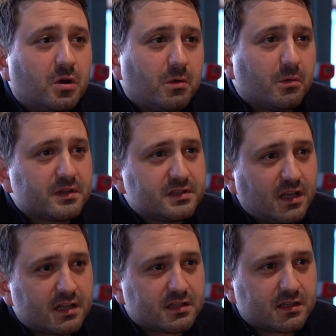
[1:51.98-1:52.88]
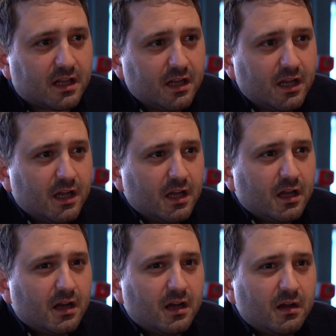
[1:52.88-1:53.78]
olmaması gerçekten
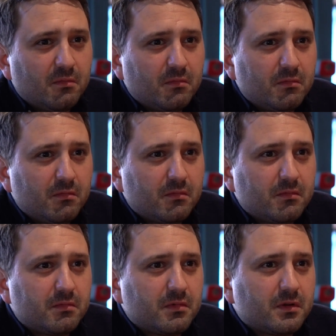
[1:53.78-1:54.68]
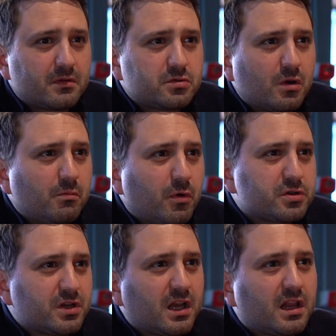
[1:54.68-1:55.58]
um, çok
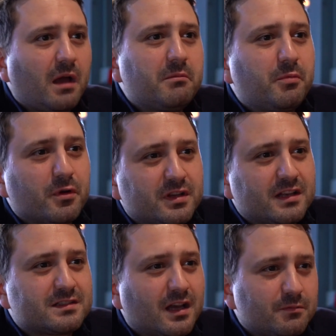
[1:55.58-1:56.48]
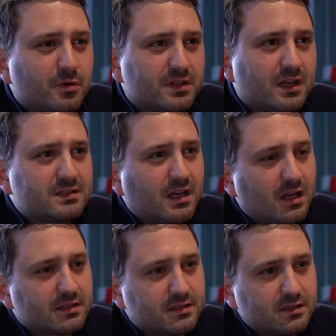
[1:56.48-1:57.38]
boşa giden bir potansiyel, potansiyel
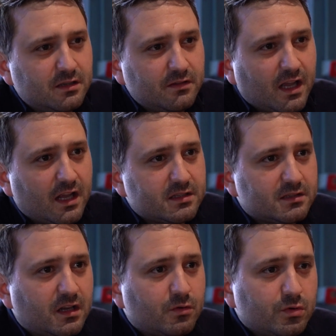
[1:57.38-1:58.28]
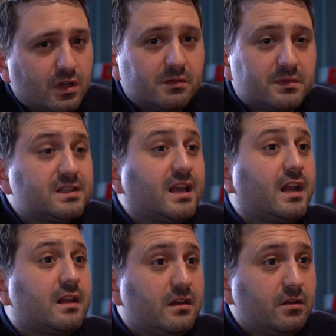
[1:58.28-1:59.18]
aslında ve gerçekten kullanılması
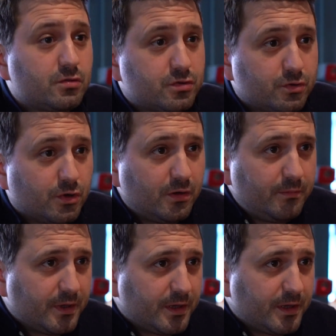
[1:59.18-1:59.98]
gerektiğini düşünüyorum.